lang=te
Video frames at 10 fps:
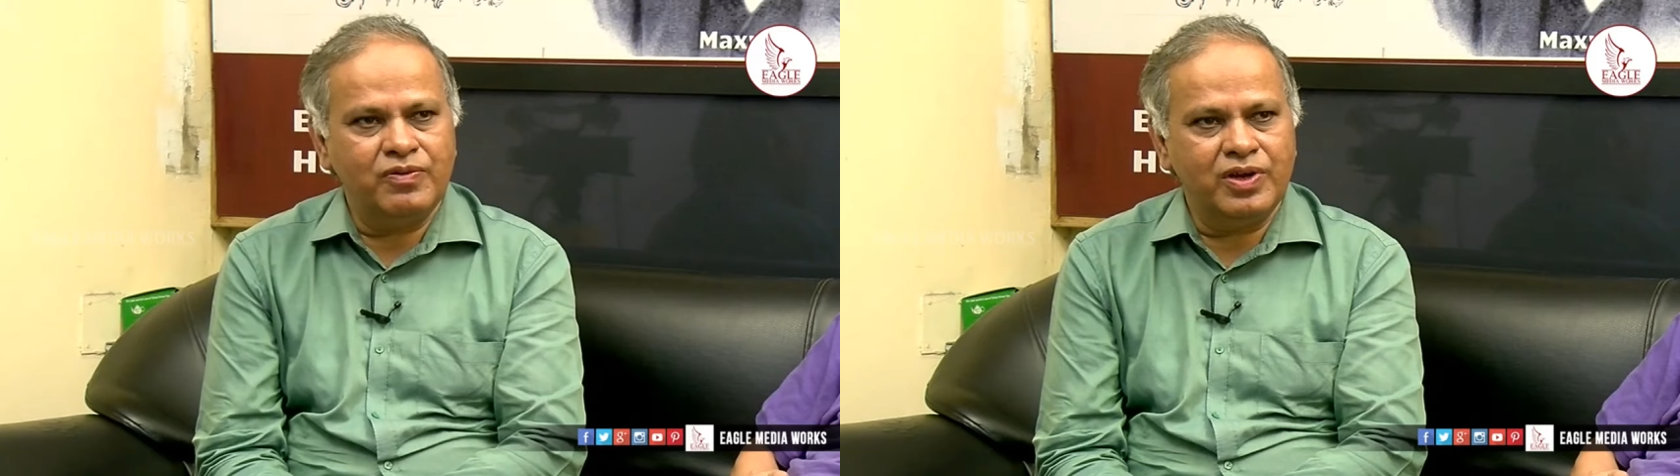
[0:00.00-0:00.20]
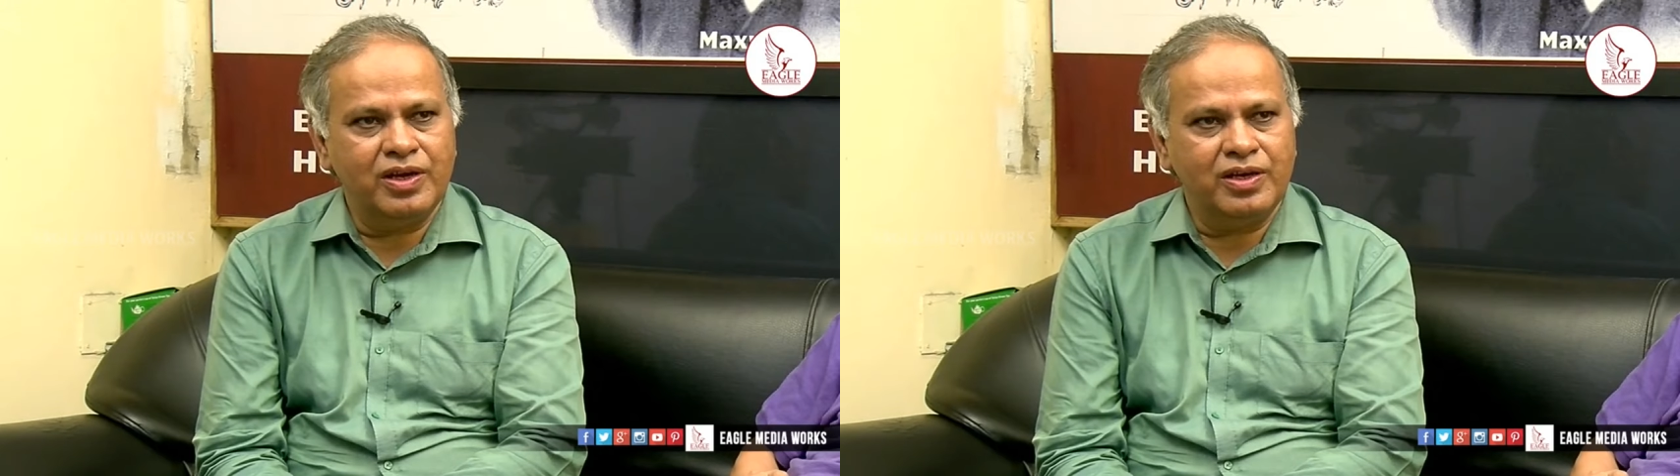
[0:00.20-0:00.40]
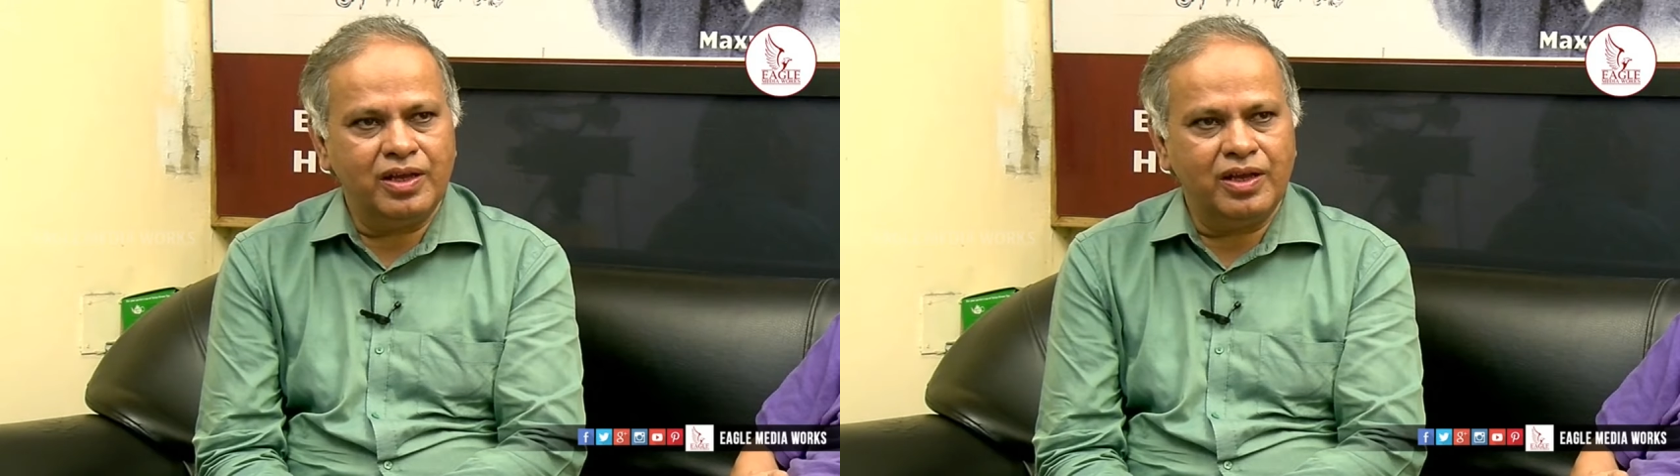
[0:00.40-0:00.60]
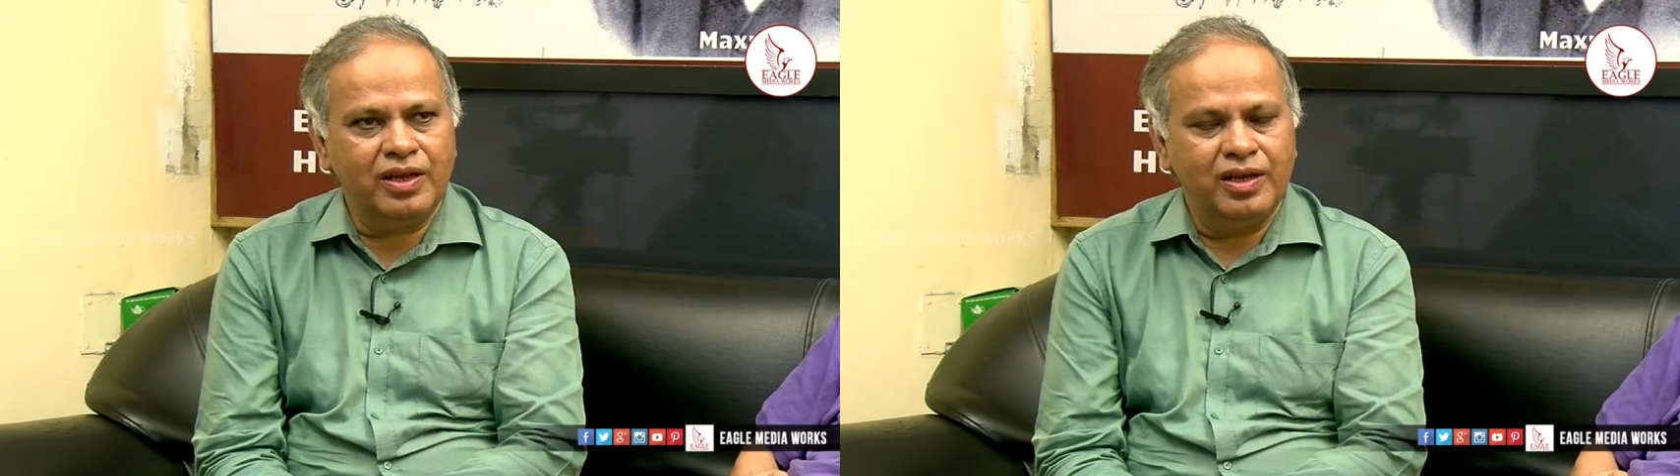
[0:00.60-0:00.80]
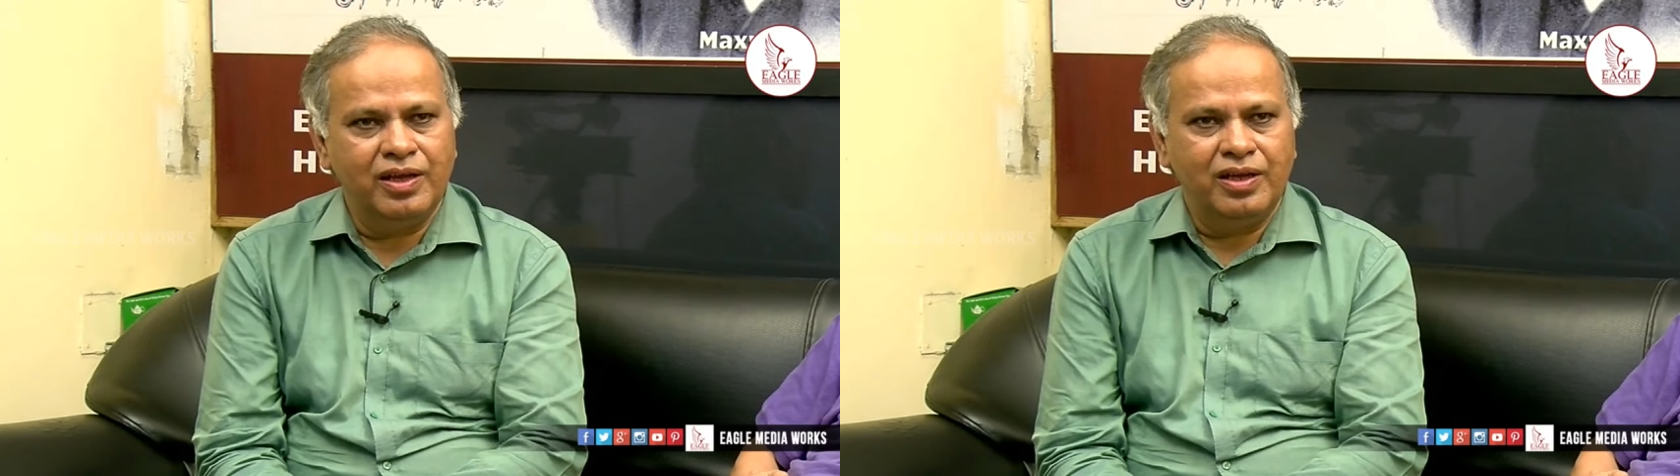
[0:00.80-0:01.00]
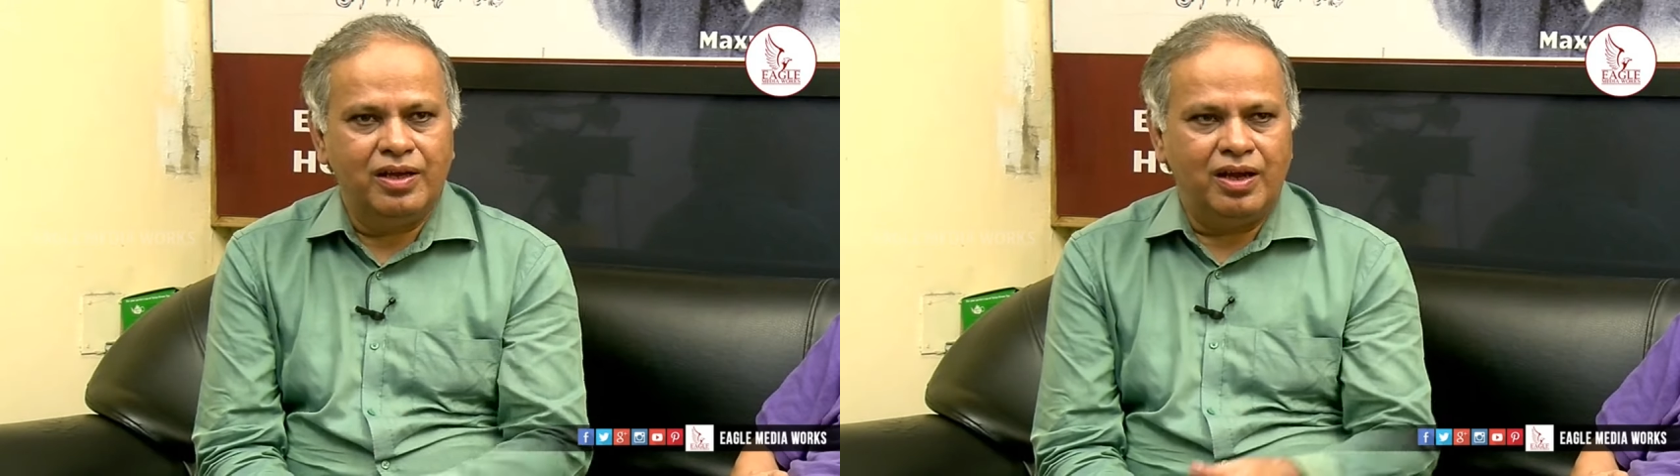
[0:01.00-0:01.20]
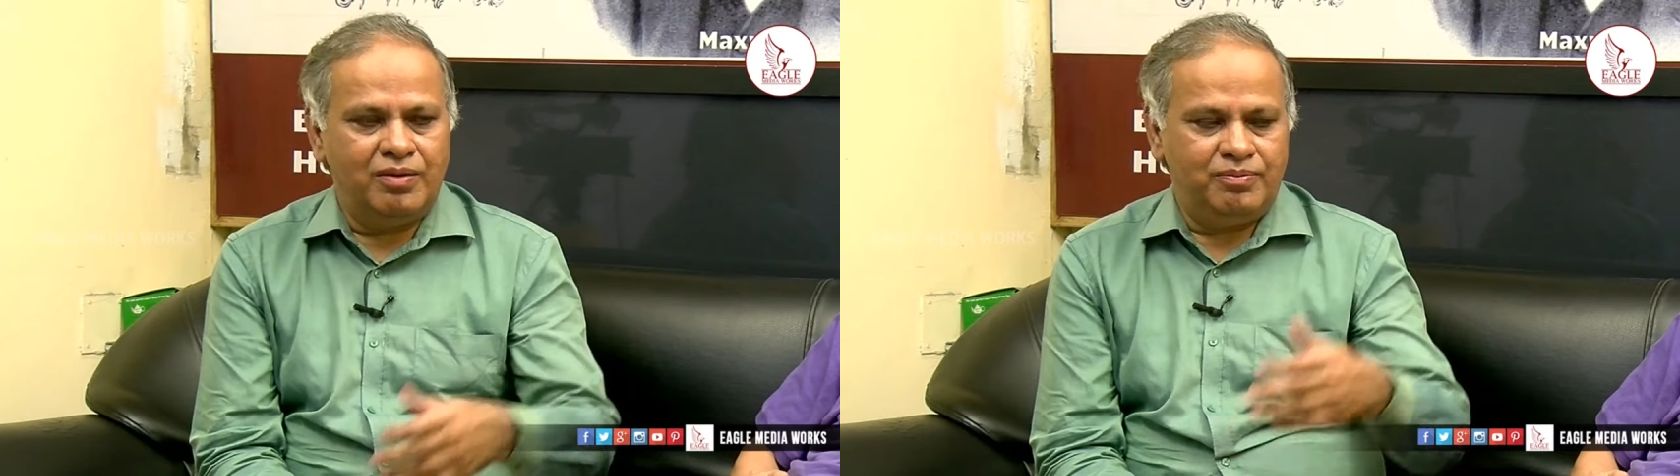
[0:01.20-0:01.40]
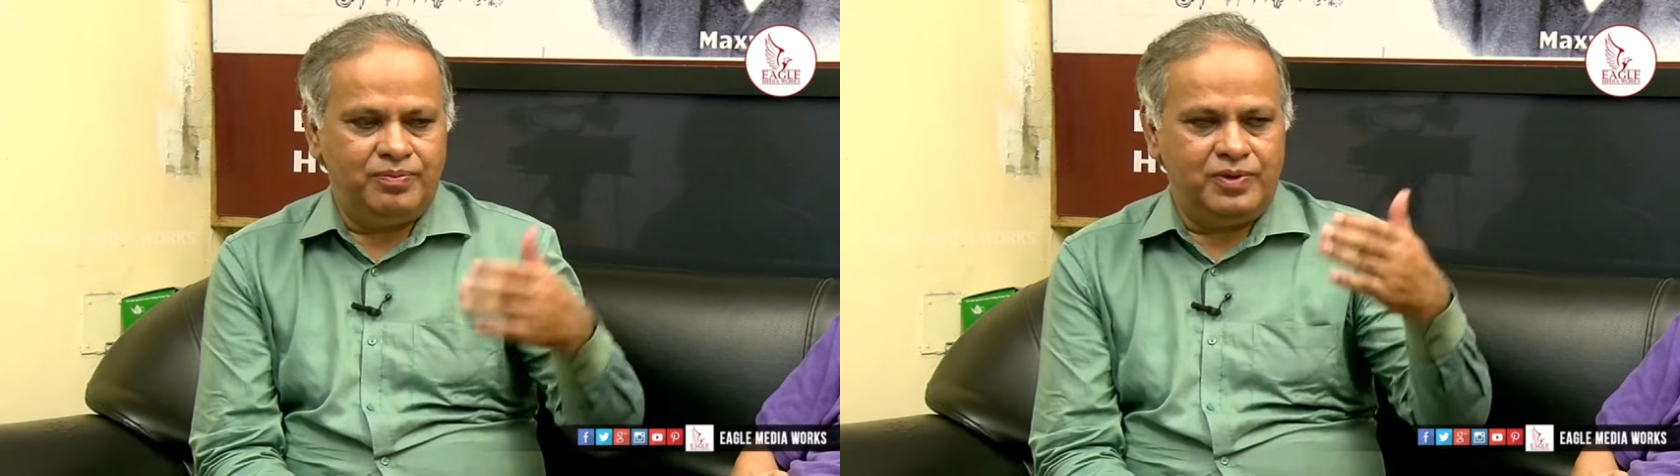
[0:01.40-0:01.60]
సాల్వింగ్ అంటే
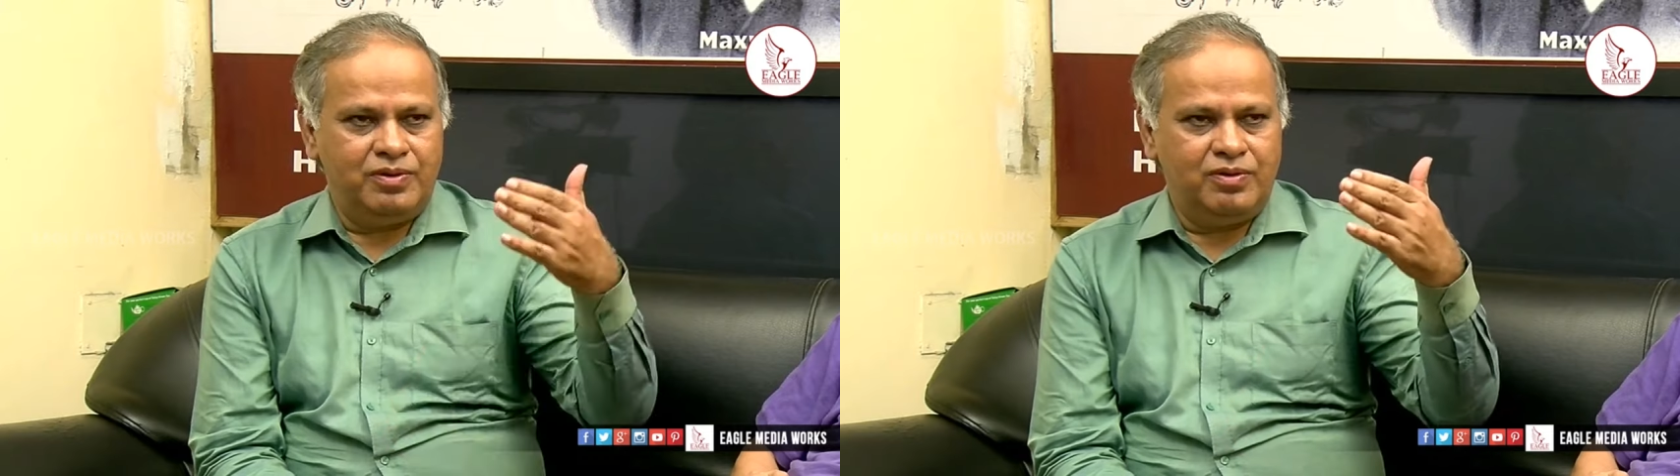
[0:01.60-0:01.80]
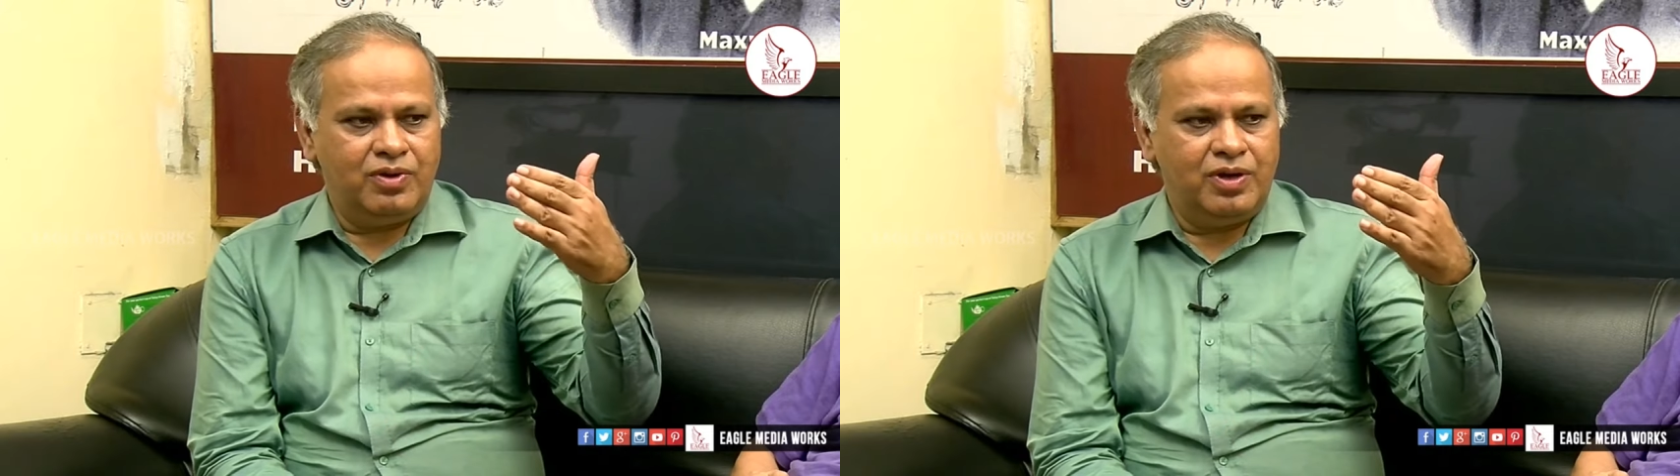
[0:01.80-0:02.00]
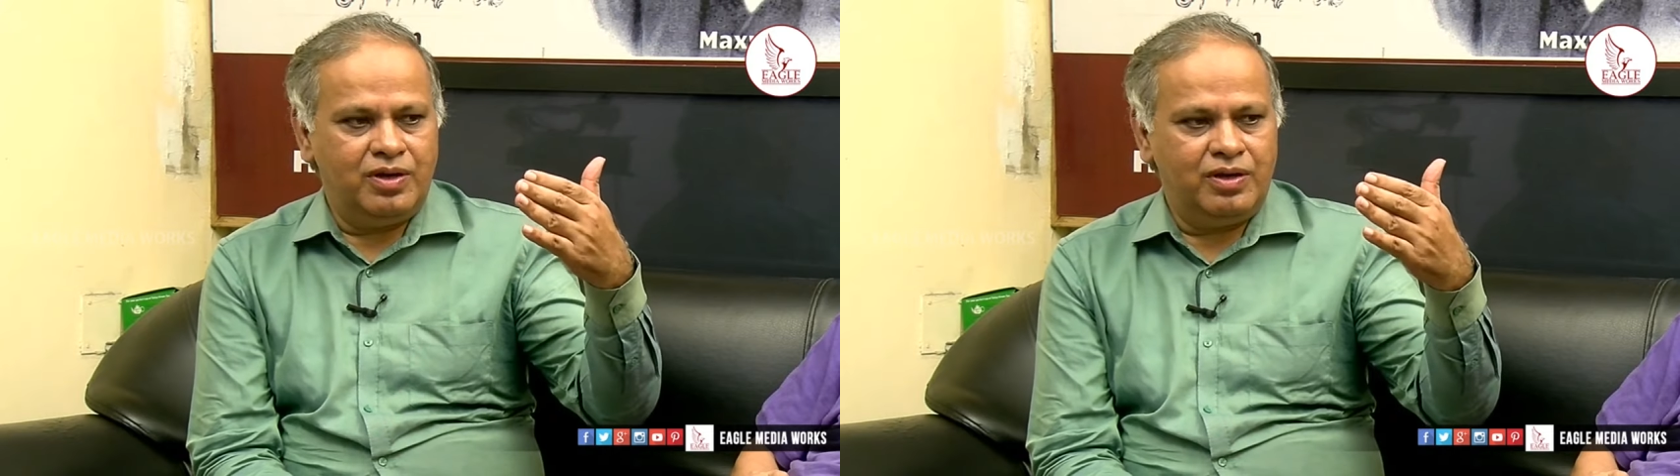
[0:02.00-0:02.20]
ఒక